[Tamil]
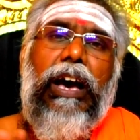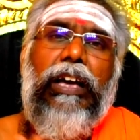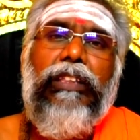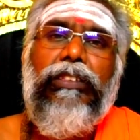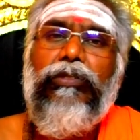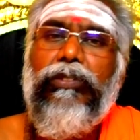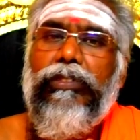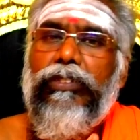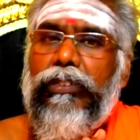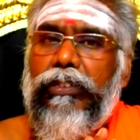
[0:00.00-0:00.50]
அது
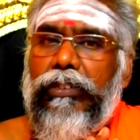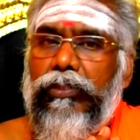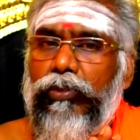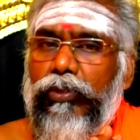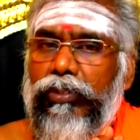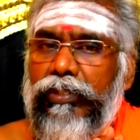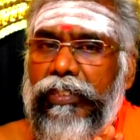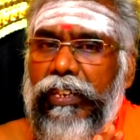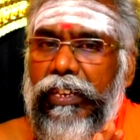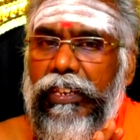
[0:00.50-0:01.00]
வந்து
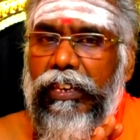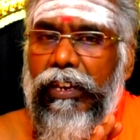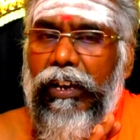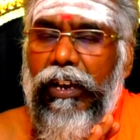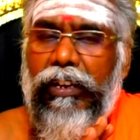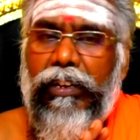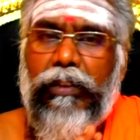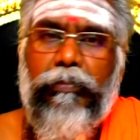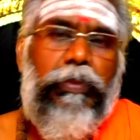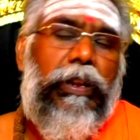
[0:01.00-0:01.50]
ஒரு
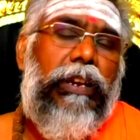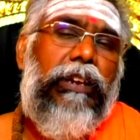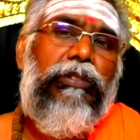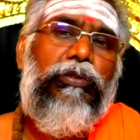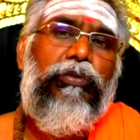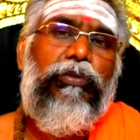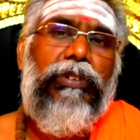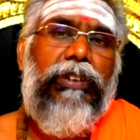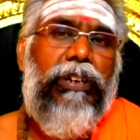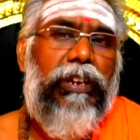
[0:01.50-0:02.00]
சரியான பலன்
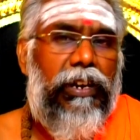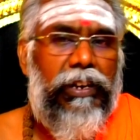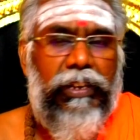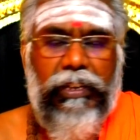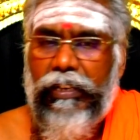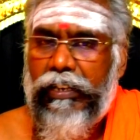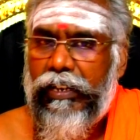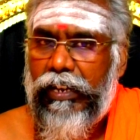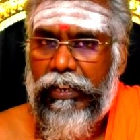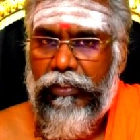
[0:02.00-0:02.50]
உண்டான
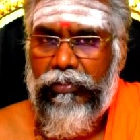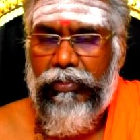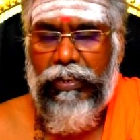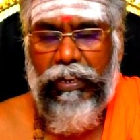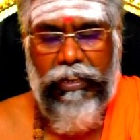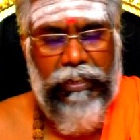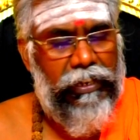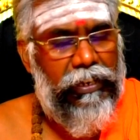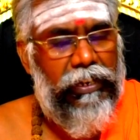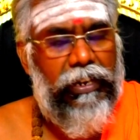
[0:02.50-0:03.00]

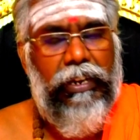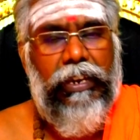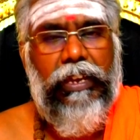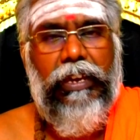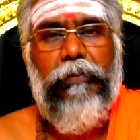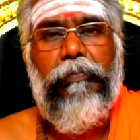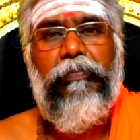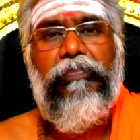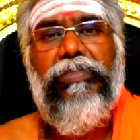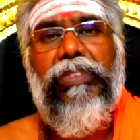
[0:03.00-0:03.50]
கனவுகள் இல்லை
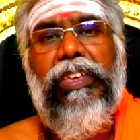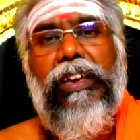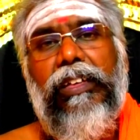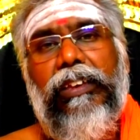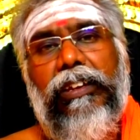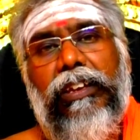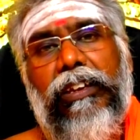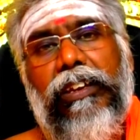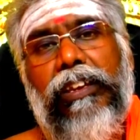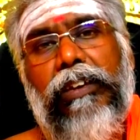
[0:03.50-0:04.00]

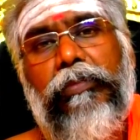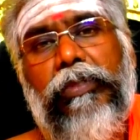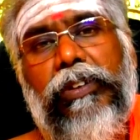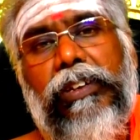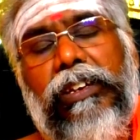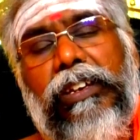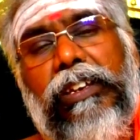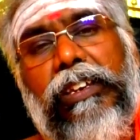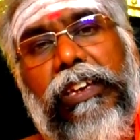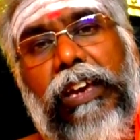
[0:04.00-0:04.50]
அதனால் என்ன
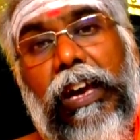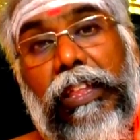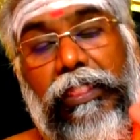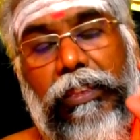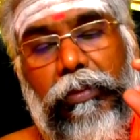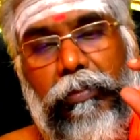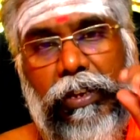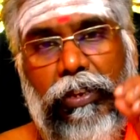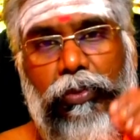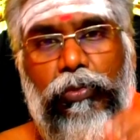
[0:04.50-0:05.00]
பண்ணுங்கள் நீங்கள்
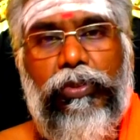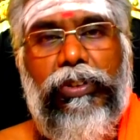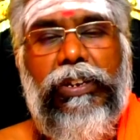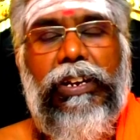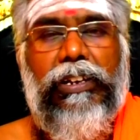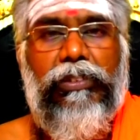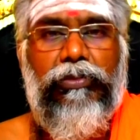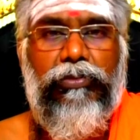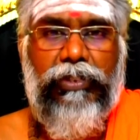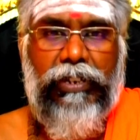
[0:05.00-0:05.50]
அந்த மாதிரி ஒரு
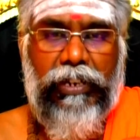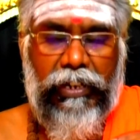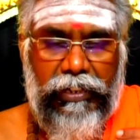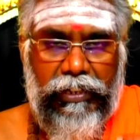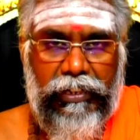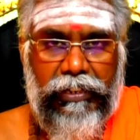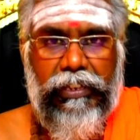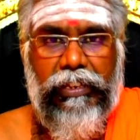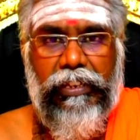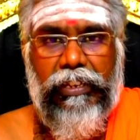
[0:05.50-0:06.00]
கனவு
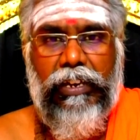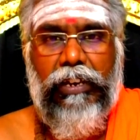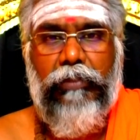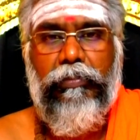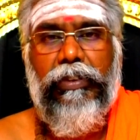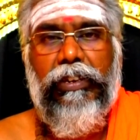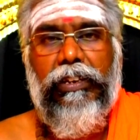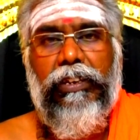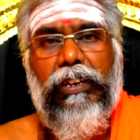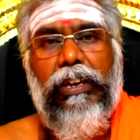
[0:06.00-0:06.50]
கண்டுட்டீங்க
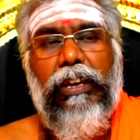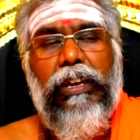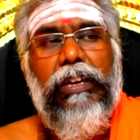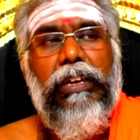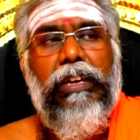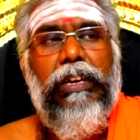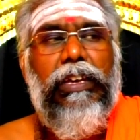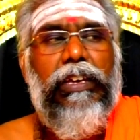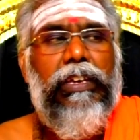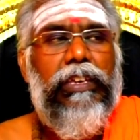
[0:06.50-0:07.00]
அப்படின்னா
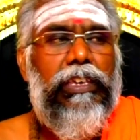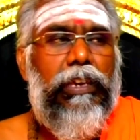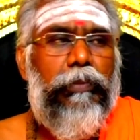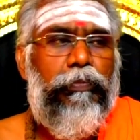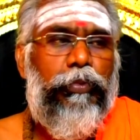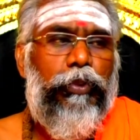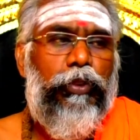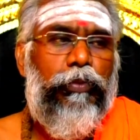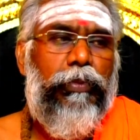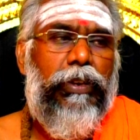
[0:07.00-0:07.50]

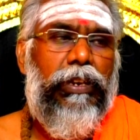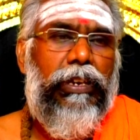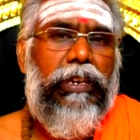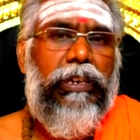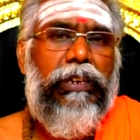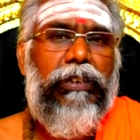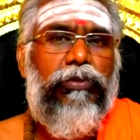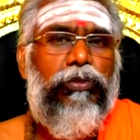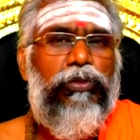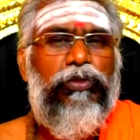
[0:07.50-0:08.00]
எப்போவுமே
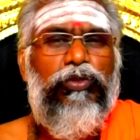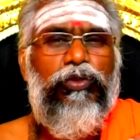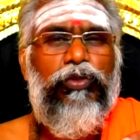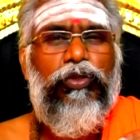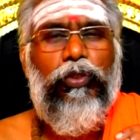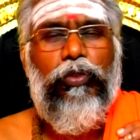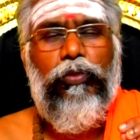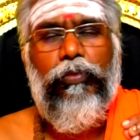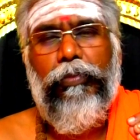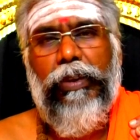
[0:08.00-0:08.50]

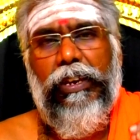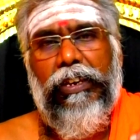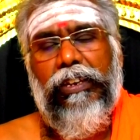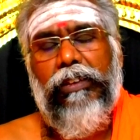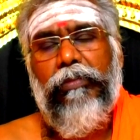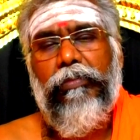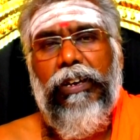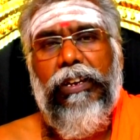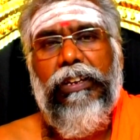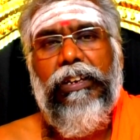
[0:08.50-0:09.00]
கொஞ்சம்
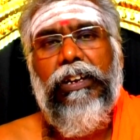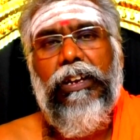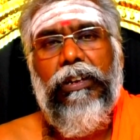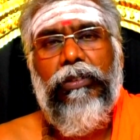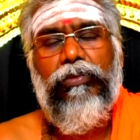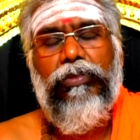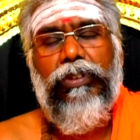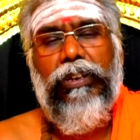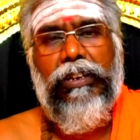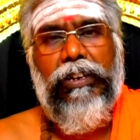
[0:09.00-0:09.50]
பயங்கரமான
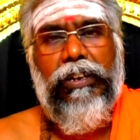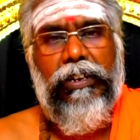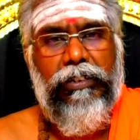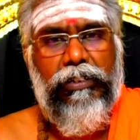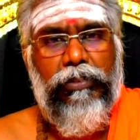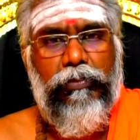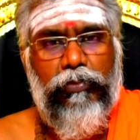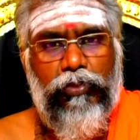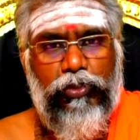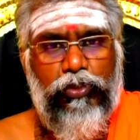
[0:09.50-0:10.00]
கனவுகள்
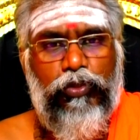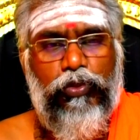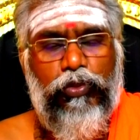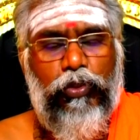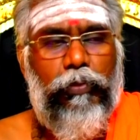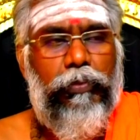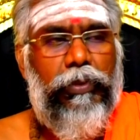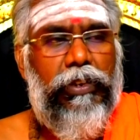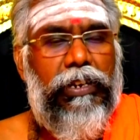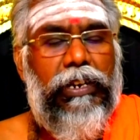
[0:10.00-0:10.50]
கண்டு
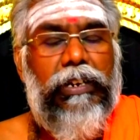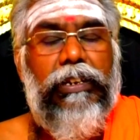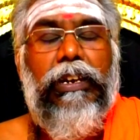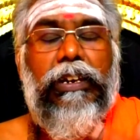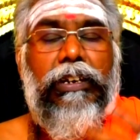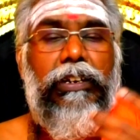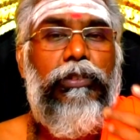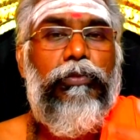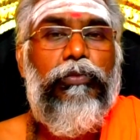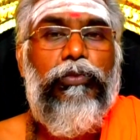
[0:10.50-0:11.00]
முடித்தோம் அப்படின்னா
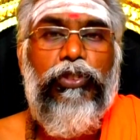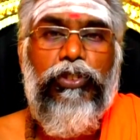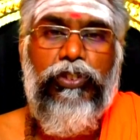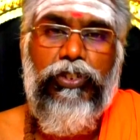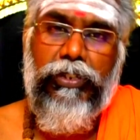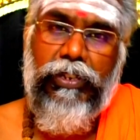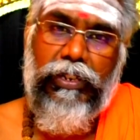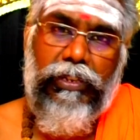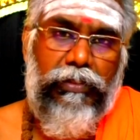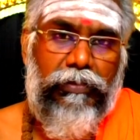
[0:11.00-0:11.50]
டக்குன்னு
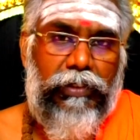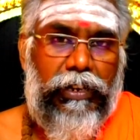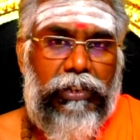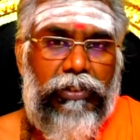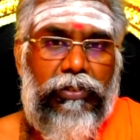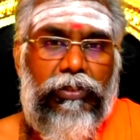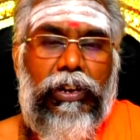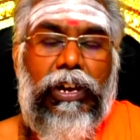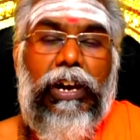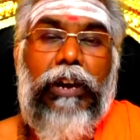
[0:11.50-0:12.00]
முழிச்சுக்கிறது
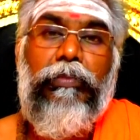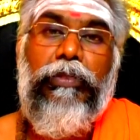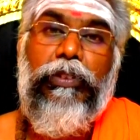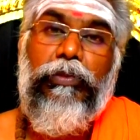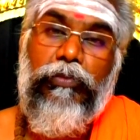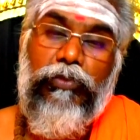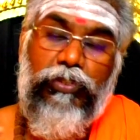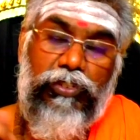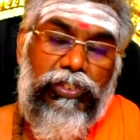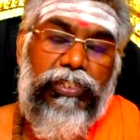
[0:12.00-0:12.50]
வழக்கம் அப்படி
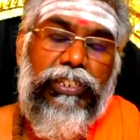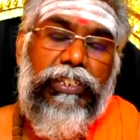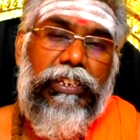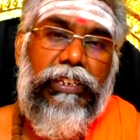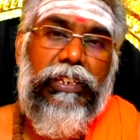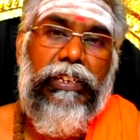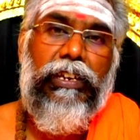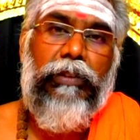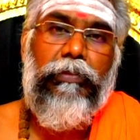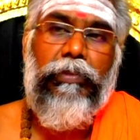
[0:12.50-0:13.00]

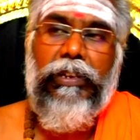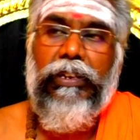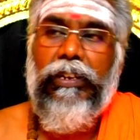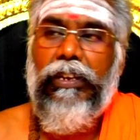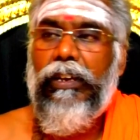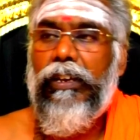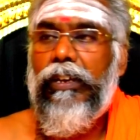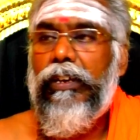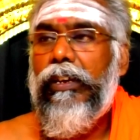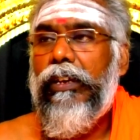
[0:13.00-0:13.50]
முழிச்சிக்கிட்டீங்க
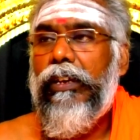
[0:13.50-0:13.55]
அப்படின்னா